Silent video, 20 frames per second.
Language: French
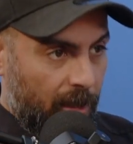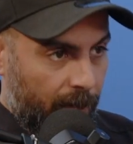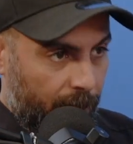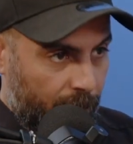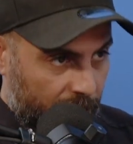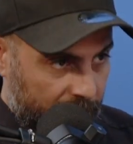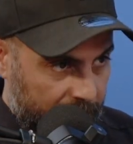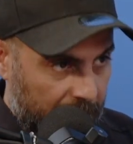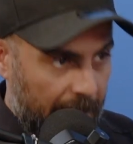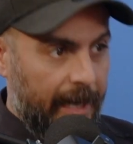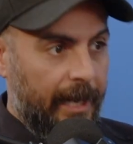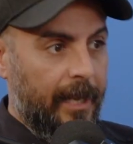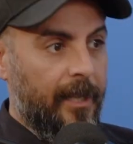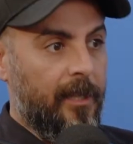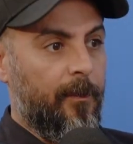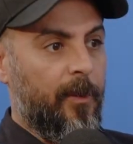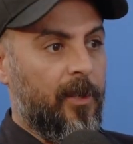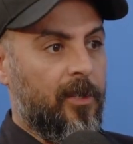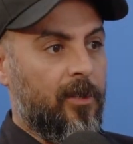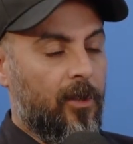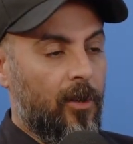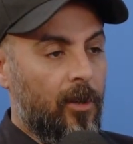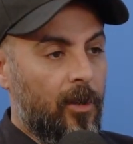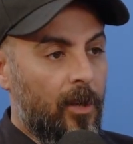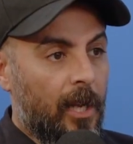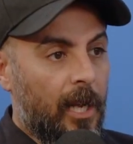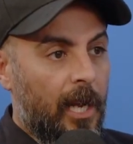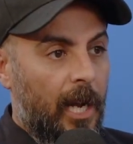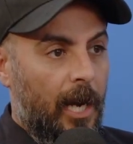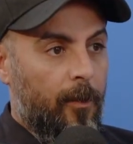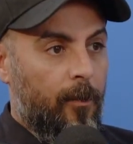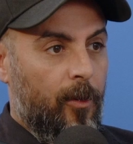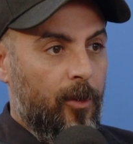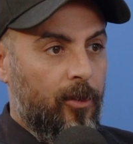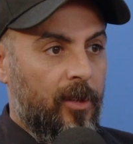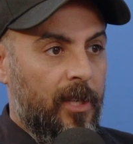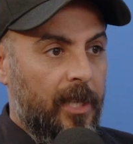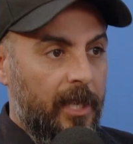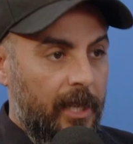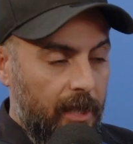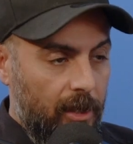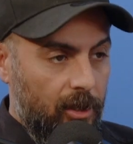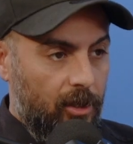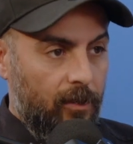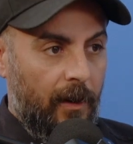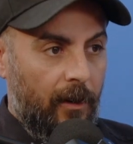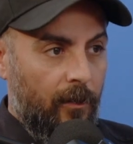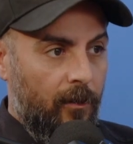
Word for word: il faut que t'arrêtes parce que donné. Au nom de